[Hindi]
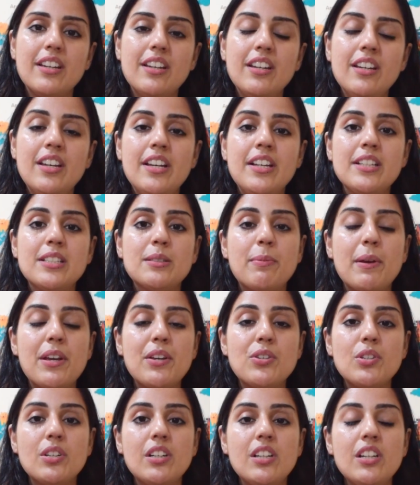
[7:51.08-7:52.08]
है
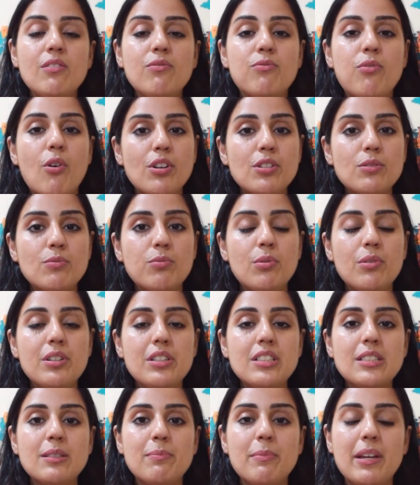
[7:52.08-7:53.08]
स्पेशली
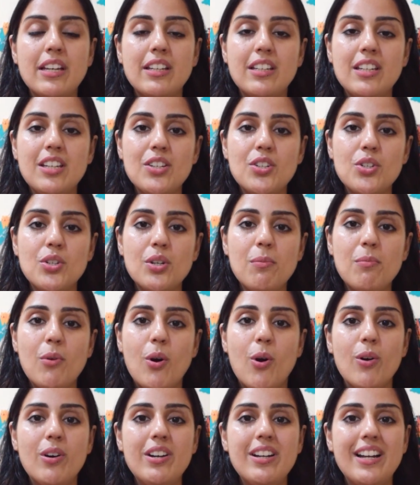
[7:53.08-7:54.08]
फॉस्फोरस मैग्नीशियम
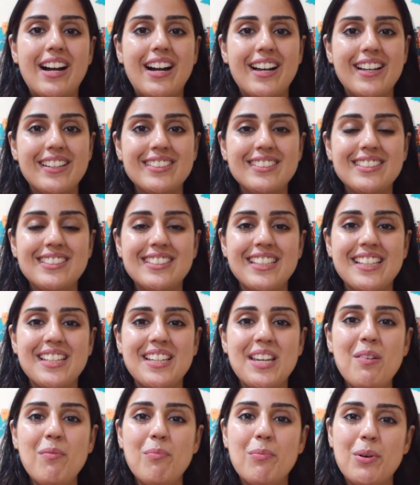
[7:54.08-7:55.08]
और आयरन से
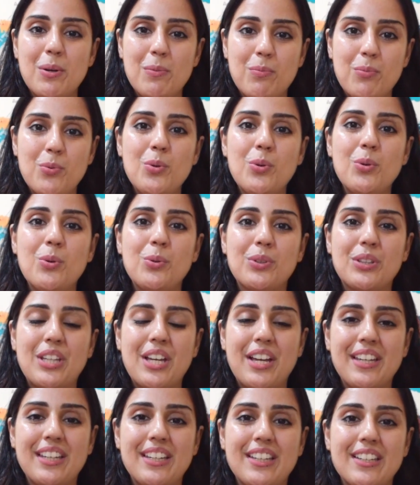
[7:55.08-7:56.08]
ये भरपूर
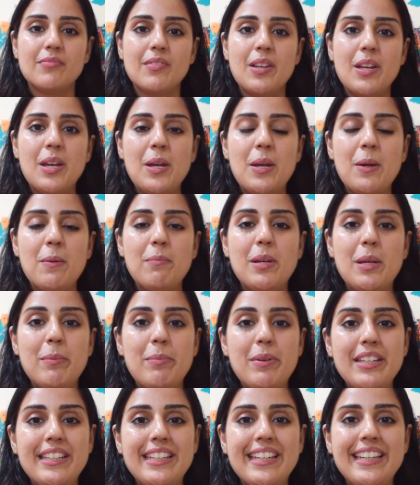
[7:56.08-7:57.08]
होता है
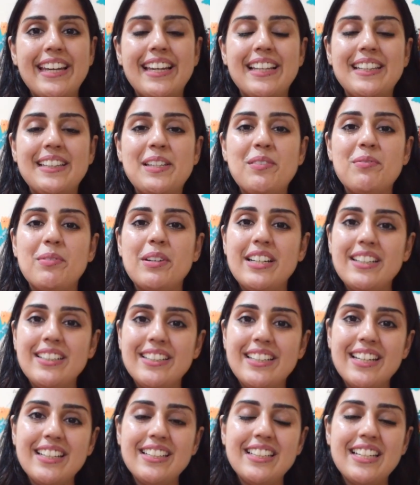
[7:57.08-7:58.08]
बेबी के हेल्दी वेट
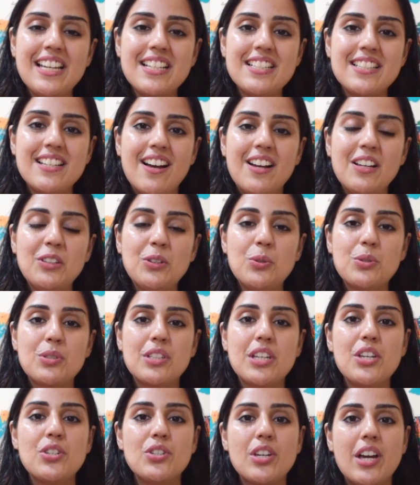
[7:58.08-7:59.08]
गेन के साथ
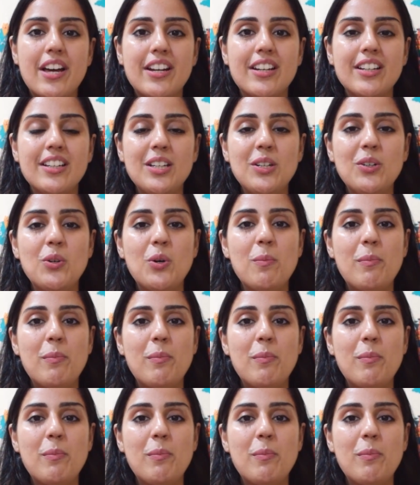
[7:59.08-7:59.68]
उसके शारीरिक और